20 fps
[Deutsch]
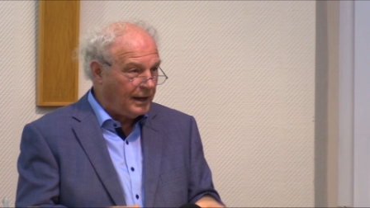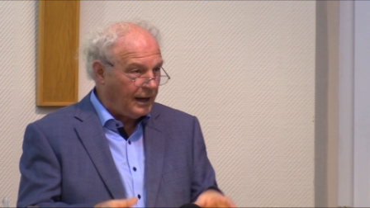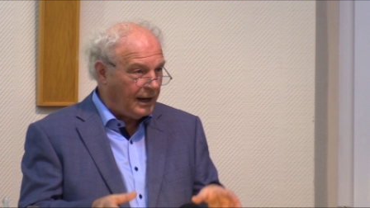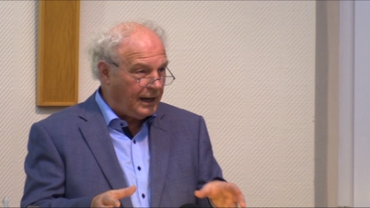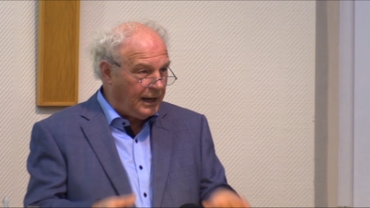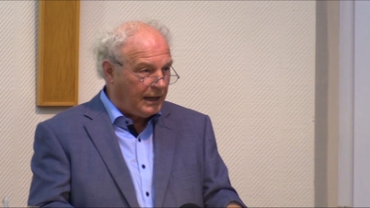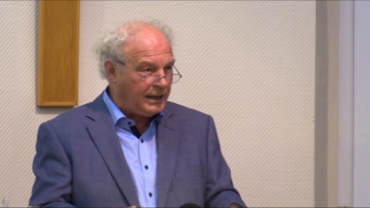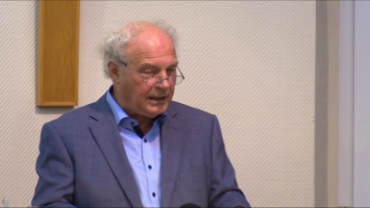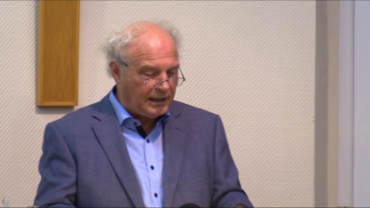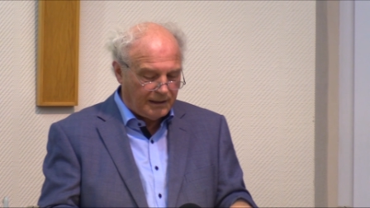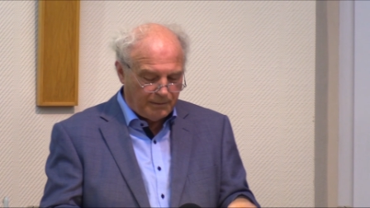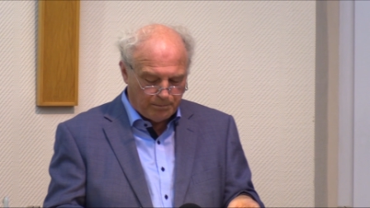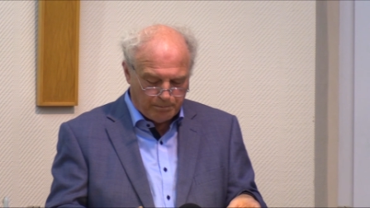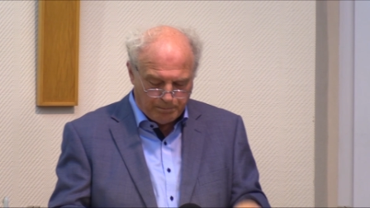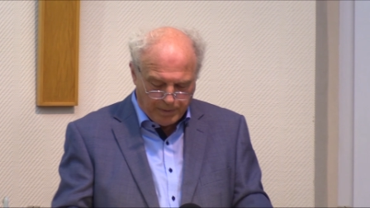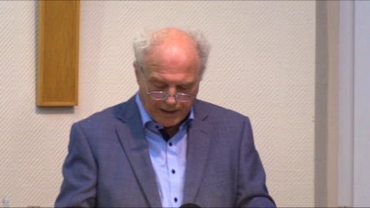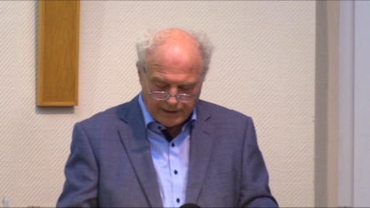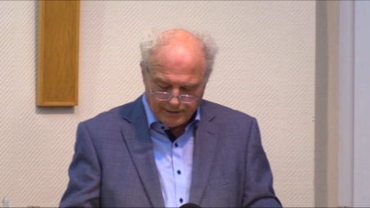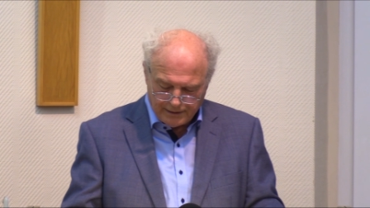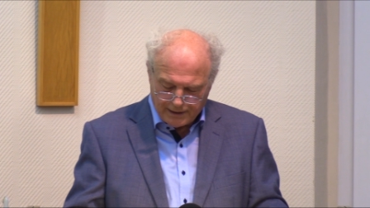Ich
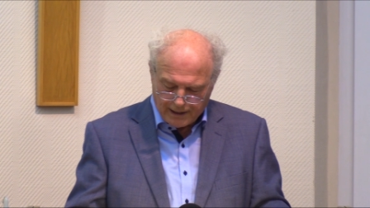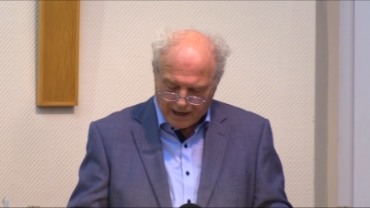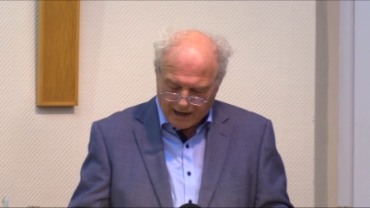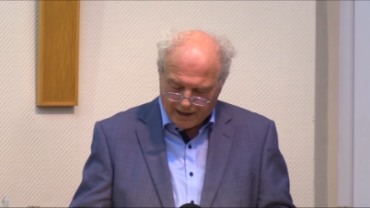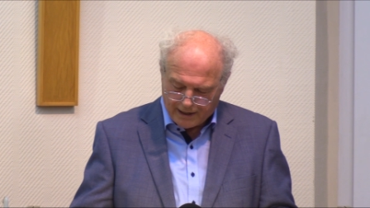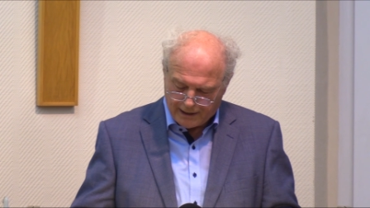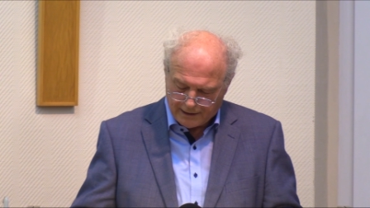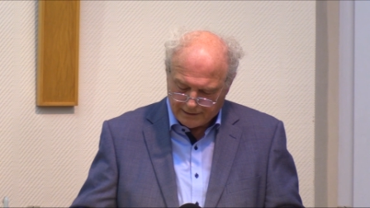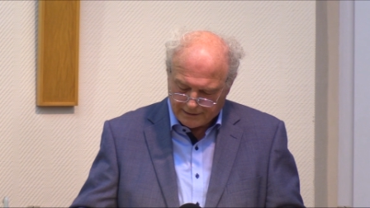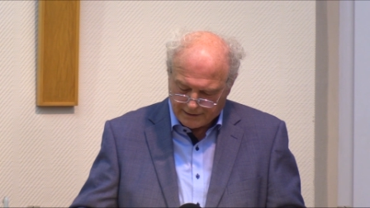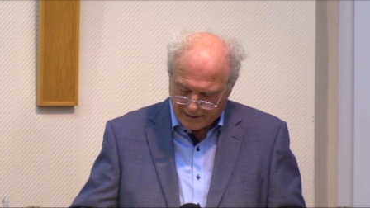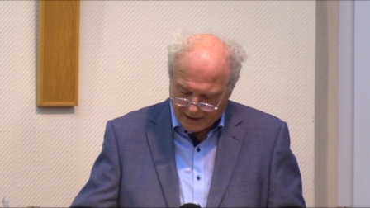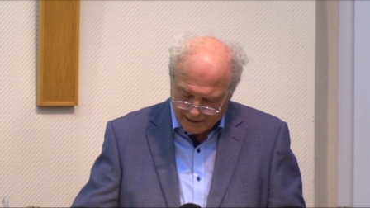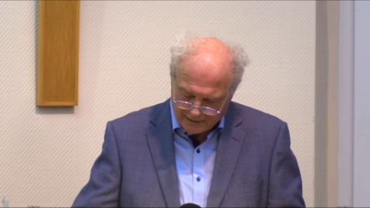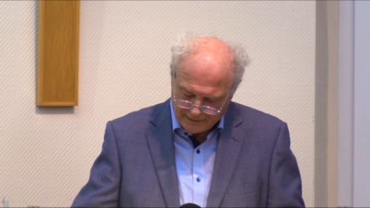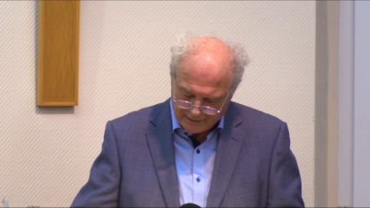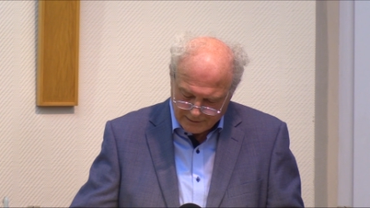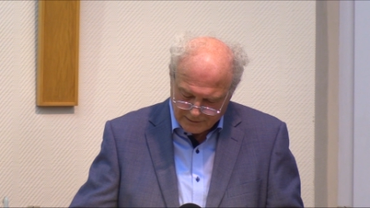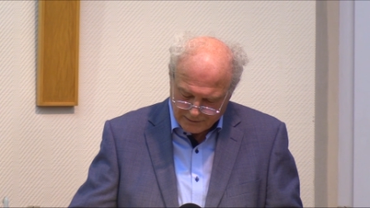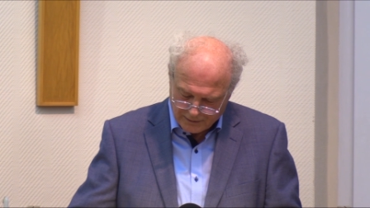bin ein
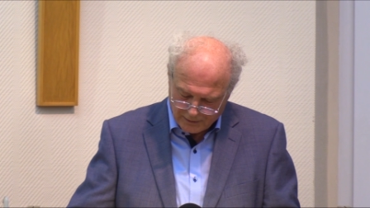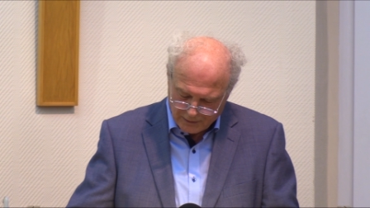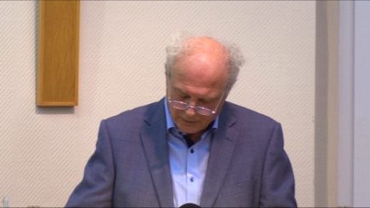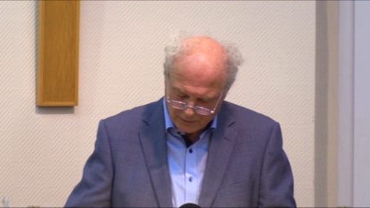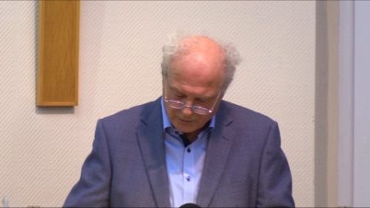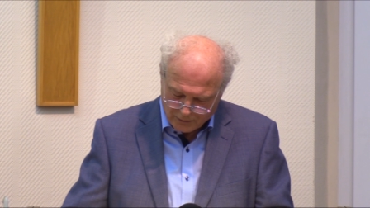Kind Gottes.